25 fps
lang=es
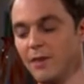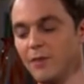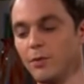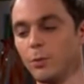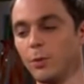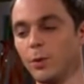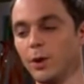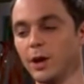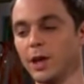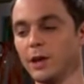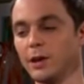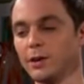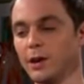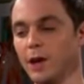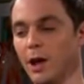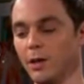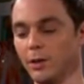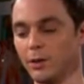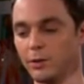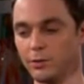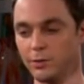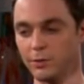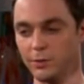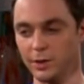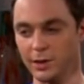Tengo
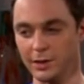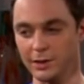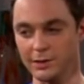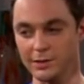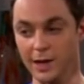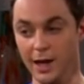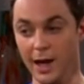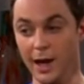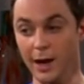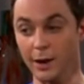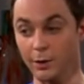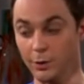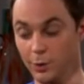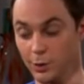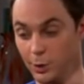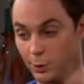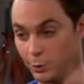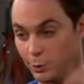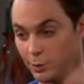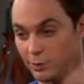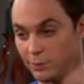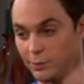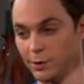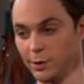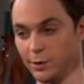conocimiento sobre el universo
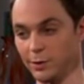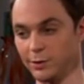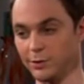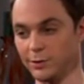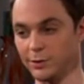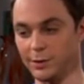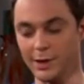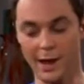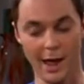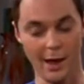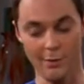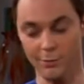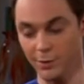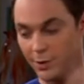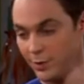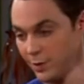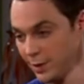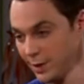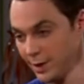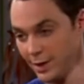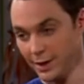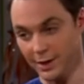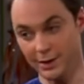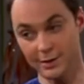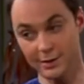entero y sobre
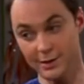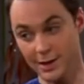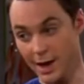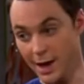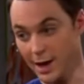todo lo